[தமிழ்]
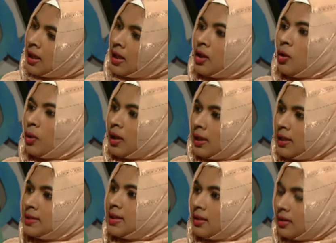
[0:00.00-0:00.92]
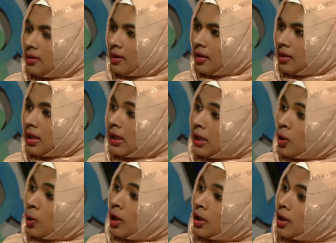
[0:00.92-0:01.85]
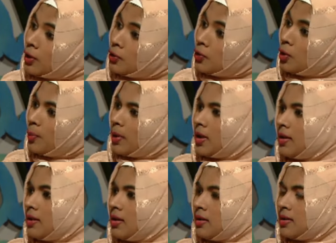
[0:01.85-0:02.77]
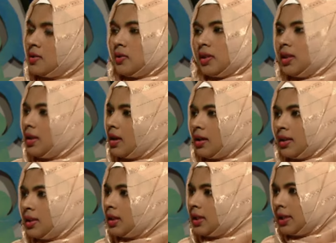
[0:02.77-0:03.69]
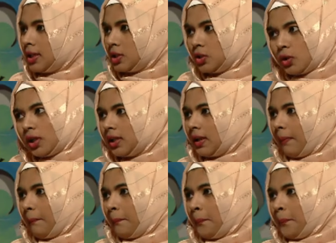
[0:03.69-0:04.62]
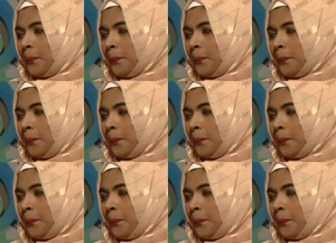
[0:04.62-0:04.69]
எங்களுக்கு ஆயிலி செக்ரீட் ஆகுதா இல்லை ஆயில் கண்ட்ரோல் பண்ணுறதான்னு சொல்லி நாங்கள் அதை கண்டறிஞ்சு கொள்ளலாம்